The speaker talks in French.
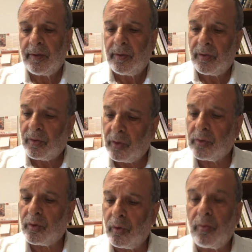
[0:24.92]

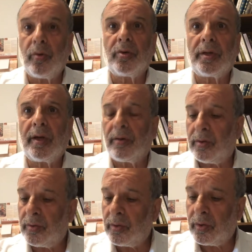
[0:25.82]
centre communautaire
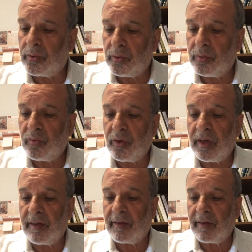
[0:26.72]
au nom de
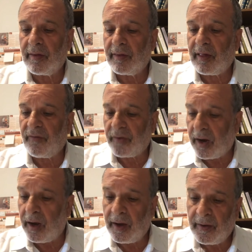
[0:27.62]
Moïse
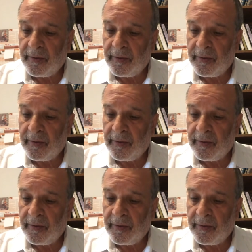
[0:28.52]
Safra